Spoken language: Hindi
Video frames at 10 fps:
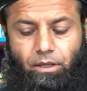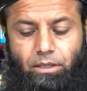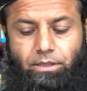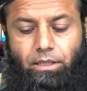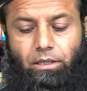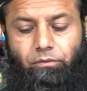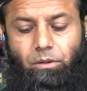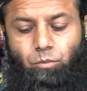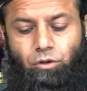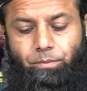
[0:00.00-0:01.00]
इसके
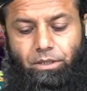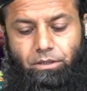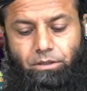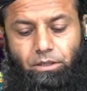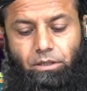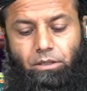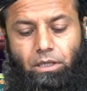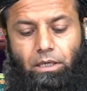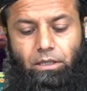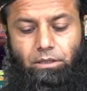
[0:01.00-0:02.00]
अलावा बुत परस्ती
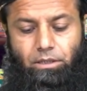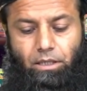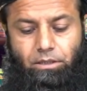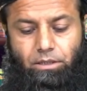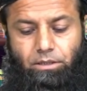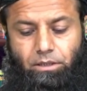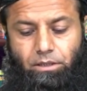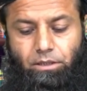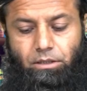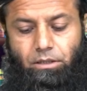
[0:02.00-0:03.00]
डाका जनी